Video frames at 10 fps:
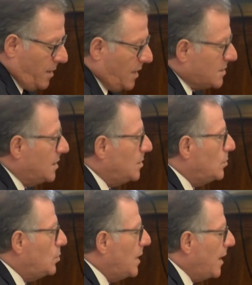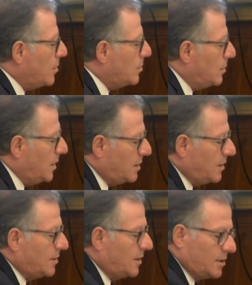y así un largo
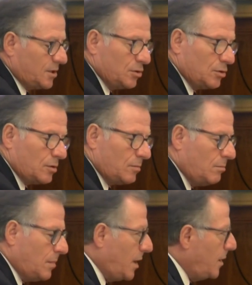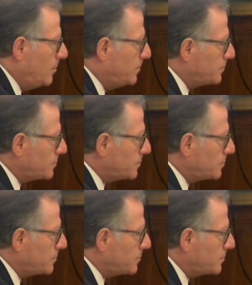etcétera, señor Marín.